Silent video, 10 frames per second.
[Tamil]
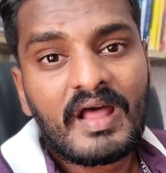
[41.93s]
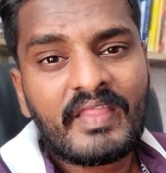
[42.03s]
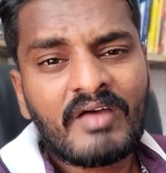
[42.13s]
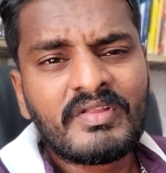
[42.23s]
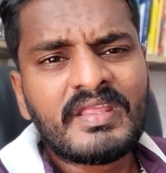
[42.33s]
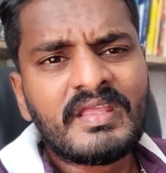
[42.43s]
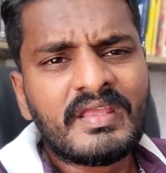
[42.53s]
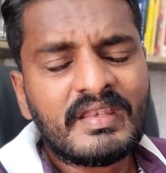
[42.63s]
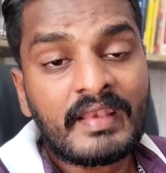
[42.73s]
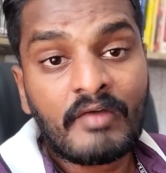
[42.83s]
அதாவது
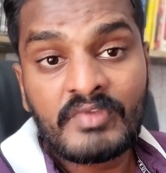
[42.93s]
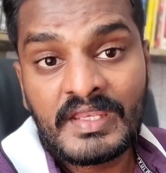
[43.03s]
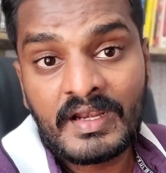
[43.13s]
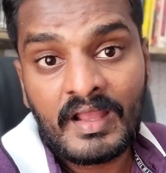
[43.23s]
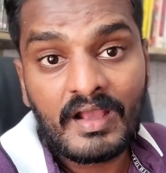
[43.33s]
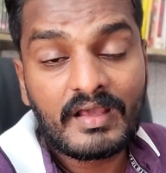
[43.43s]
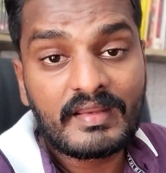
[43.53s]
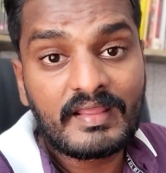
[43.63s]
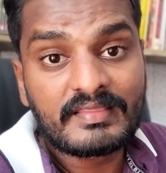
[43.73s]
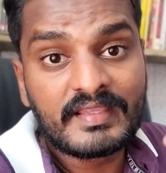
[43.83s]
நவீன
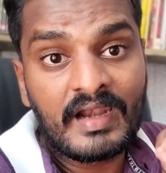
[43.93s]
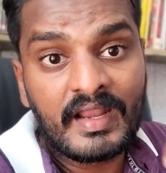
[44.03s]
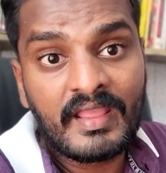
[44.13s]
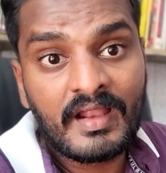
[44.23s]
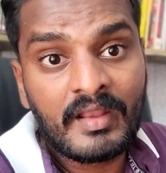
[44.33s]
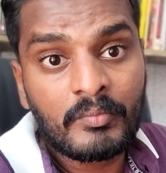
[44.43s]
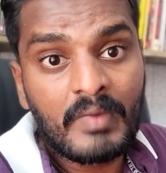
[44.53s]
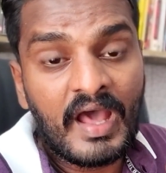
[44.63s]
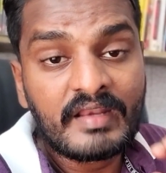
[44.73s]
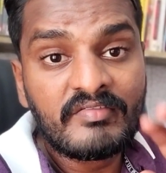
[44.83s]
நாகரிகத்தின் அடையாளம்
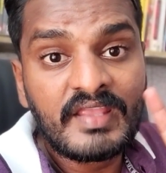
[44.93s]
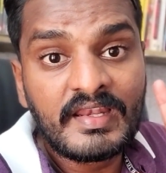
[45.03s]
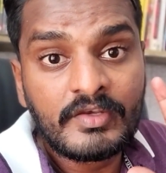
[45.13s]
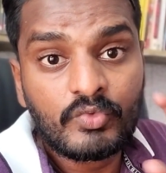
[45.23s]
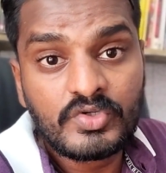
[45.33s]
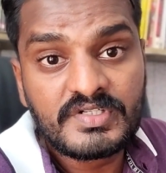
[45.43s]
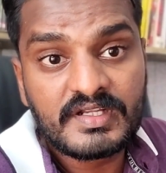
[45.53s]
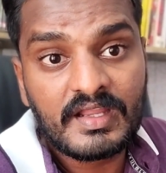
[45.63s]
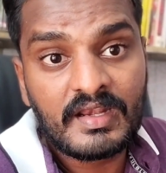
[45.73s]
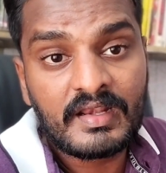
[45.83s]
அறிவியலின்
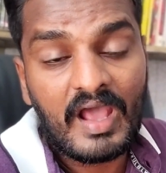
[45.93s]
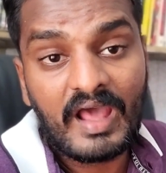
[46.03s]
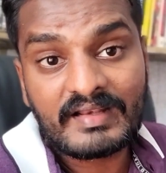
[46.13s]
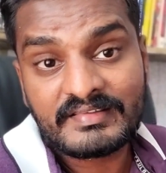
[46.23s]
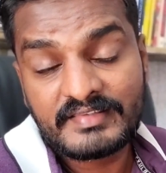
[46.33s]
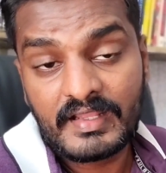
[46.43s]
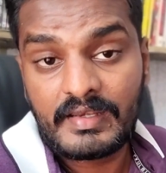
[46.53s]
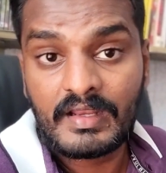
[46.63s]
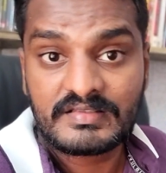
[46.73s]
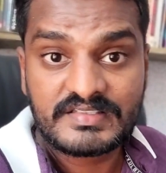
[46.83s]
ஊற்றுக்கள்
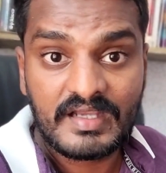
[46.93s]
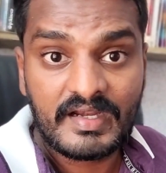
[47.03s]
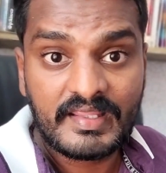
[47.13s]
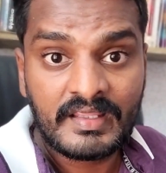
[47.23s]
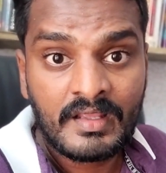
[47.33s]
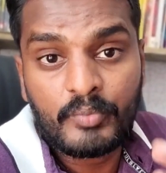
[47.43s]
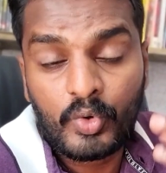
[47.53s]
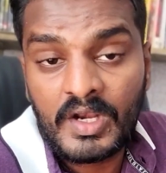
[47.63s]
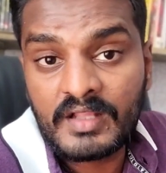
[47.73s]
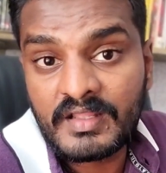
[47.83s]
அரசியலின் அச்சாணி
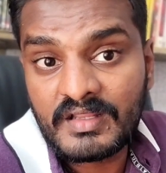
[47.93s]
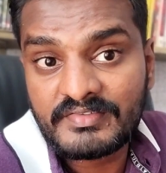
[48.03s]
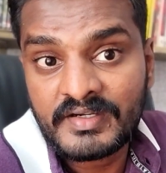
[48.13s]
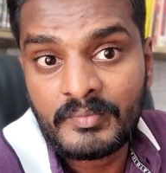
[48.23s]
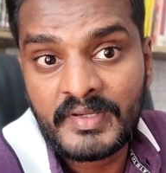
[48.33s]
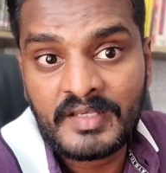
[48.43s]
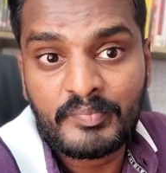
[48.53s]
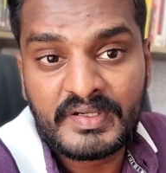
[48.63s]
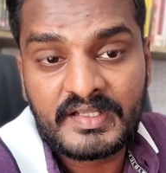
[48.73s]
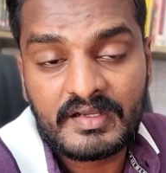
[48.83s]
பொருளாதார செழுமையின்
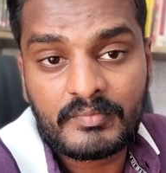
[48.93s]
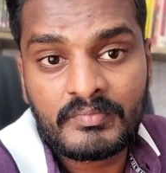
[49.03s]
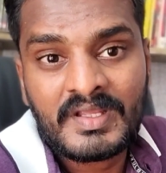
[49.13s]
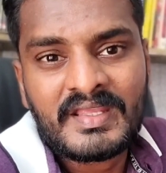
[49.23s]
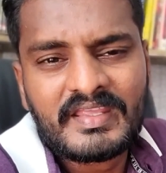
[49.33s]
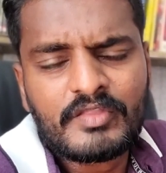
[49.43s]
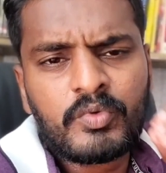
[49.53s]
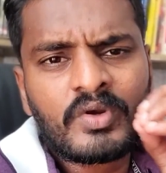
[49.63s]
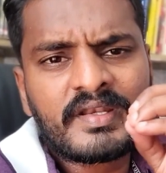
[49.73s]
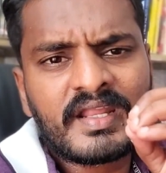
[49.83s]
பெட்டகம் இது
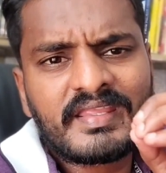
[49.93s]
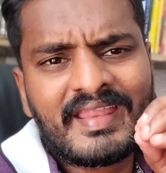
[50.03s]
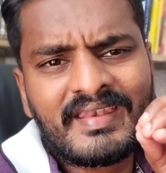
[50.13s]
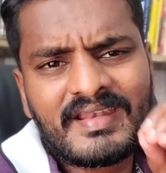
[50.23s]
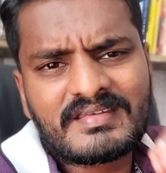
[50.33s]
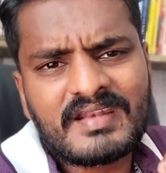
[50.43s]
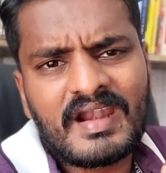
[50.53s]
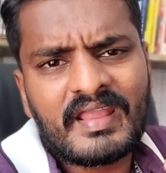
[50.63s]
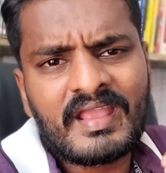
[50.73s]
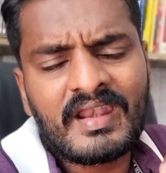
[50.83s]
போன்ற எண்ணற்ற
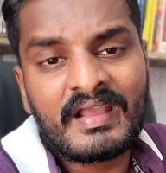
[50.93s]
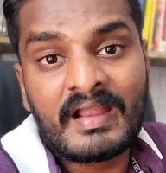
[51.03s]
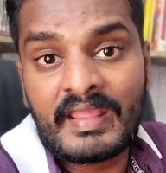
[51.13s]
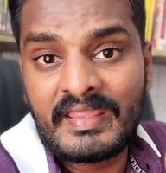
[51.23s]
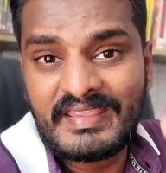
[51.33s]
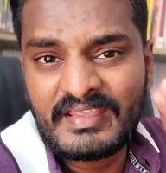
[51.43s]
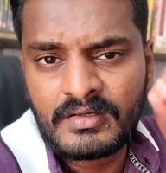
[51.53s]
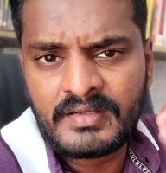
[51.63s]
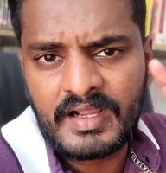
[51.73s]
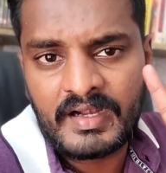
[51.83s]
அடையாளங்களை
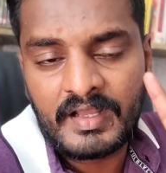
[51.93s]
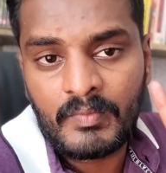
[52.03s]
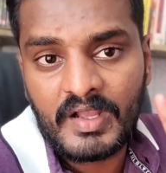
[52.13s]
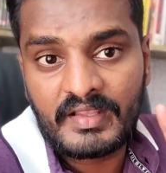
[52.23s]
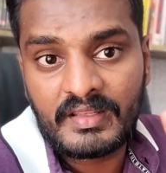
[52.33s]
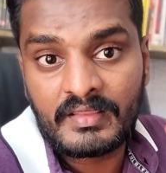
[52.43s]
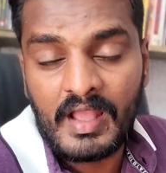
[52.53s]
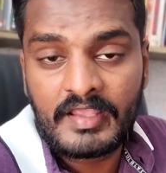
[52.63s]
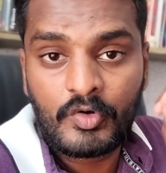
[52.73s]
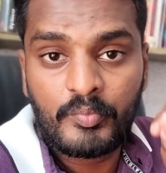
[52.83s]
இருண்ட கண்டமாக இருந்த
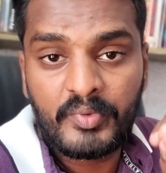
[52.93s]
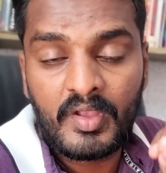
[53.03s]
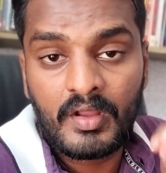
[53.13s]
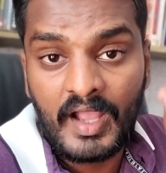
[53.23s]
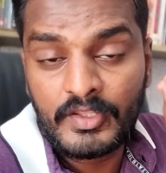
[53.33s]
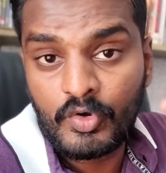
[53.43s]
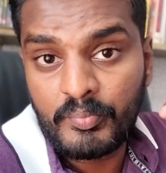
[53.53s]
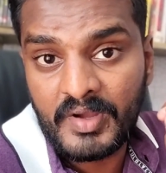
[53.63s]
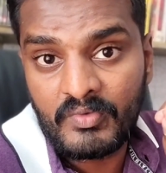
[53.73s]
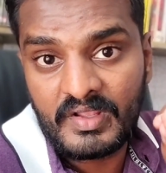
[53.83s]
ஐரோப்பா
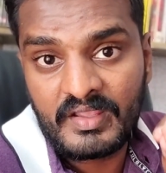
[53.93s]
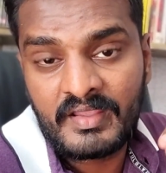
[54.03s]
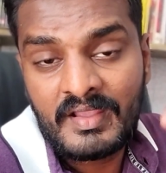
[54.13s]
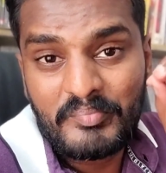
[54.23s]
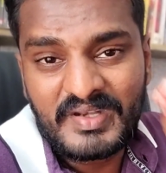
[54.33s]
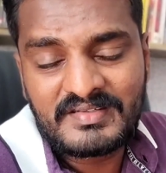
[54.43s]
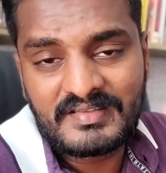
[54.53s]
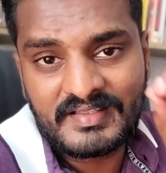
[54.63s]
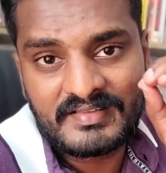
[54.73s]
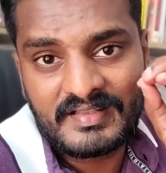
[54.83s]
ஐரோப்பாவுக்கு
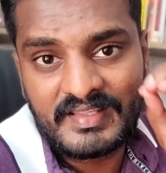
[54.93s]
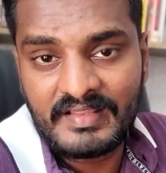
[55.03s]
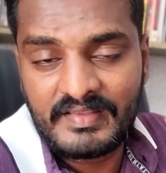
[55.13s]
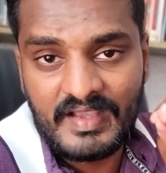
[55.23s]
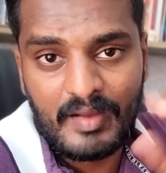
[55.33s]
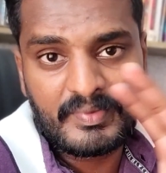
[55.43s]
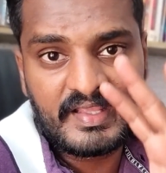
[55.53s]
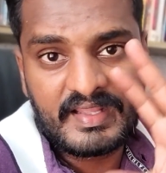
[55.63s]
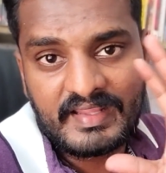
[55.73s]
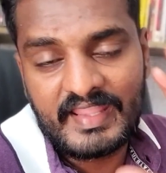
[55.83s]
பெற்றுத்தந்தது எது
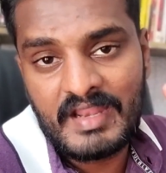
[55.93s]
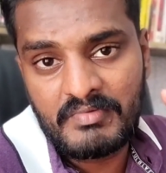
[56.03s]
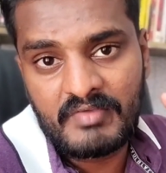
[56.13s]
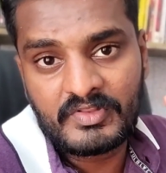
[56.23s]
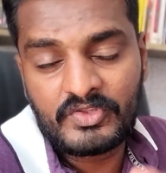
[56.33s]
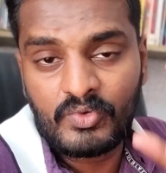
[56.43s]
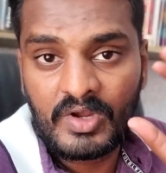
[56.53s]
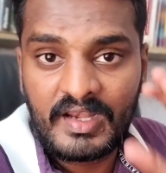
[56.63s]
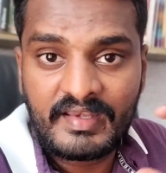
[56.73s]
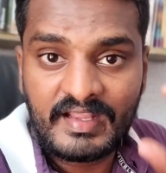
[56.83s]
அப்படிங்கிற கேள்வியை வந்து
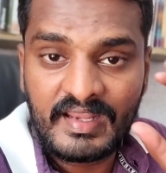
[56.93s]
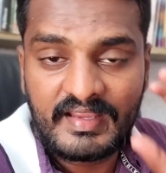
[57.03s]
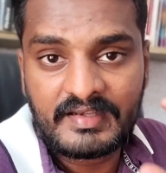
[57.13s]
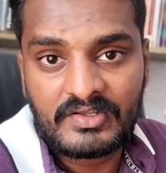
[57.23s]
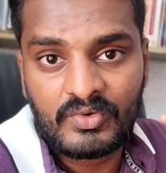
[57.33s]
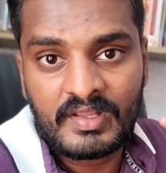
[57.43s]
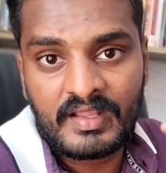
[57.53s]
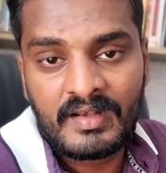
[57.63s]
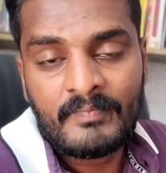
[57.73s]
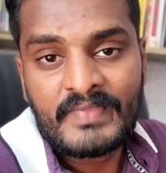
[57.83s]
உங்களை நீங்களே
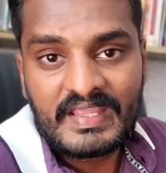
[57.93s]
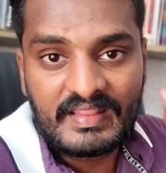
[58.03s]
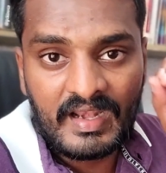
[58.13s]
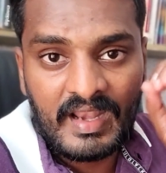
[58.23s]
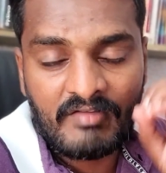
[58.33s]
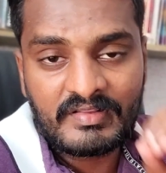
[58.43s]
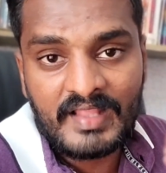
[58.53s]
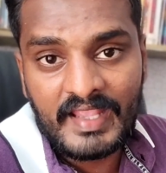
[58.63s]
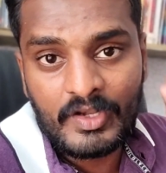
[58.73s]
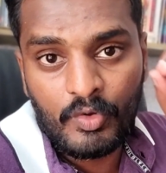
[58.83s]
கேட்டுக்கொள்ளுங்கள் இதெல்லாம்
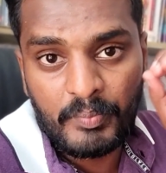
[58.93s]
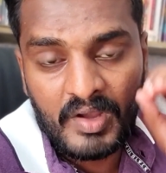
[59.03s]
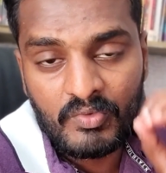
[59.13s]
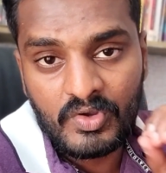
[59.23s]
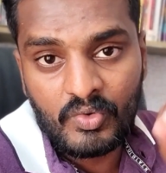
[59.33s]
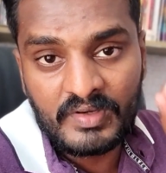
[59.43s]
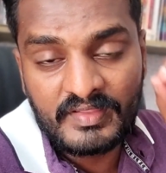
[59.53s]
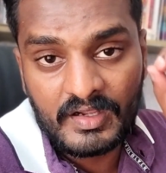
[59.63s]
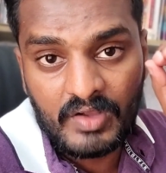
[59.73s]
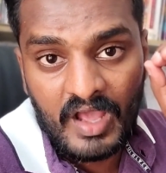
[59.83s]
வந்து ஐரோப்பாவுக்கு
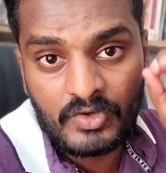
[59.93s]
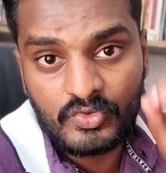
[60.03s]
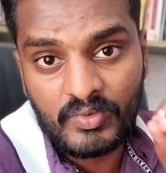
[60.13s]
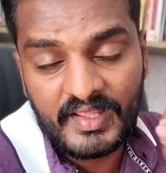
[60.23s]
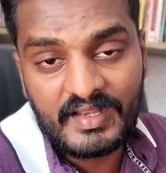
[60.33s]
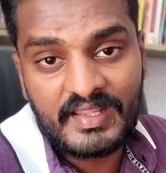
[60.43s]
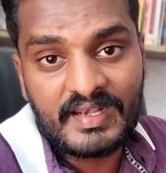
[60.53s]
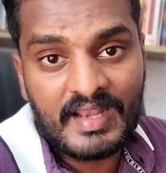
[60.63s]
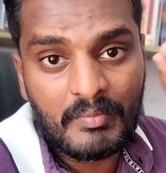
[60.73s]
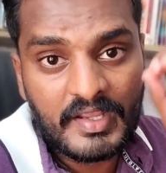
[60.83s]
கொடுத்த அருட்குடைகளை
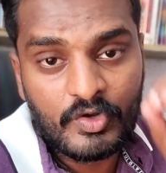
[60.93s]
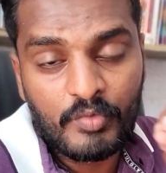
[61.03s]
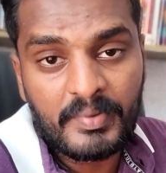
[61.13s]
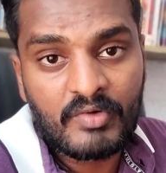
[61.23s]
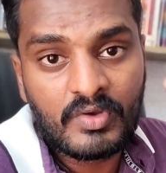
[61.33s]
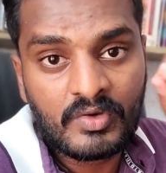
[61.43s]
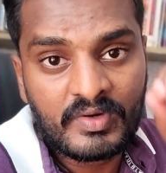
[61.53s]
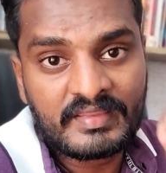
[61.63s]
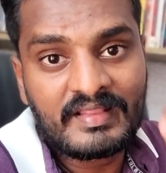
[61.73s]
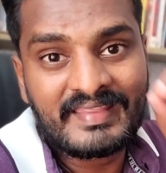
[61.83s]
எல்லாம் ஐரோப்பாவுக்கு
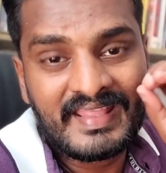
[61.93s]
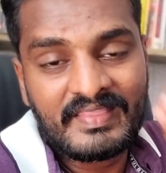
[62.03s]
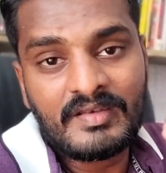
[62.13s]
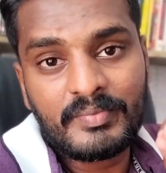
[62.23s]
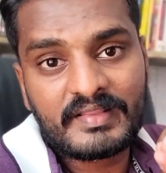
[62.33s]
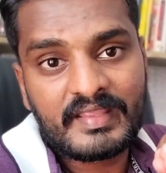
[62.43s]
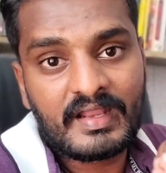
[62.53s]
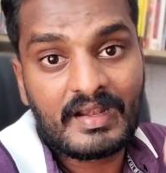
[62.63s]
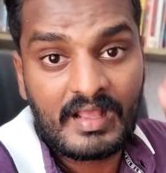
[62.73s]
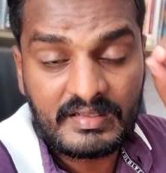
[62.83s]
கொடுத்தது எதுன்னு
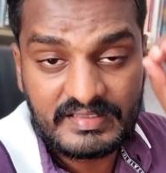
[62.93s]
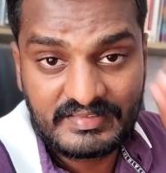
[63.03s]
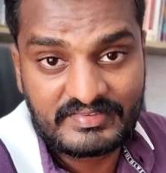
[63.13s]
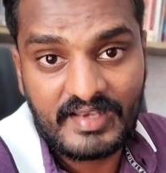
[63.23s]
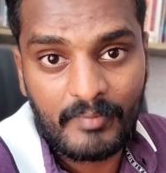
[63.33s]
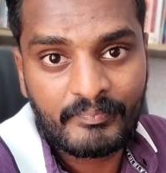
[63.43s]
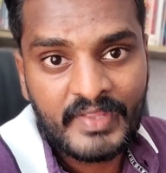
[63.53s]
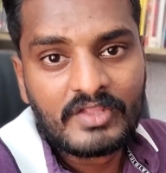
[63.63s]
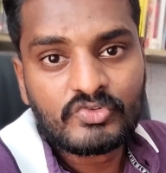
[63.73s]
பார்த்தீங்கன்னா இஸ்லாம்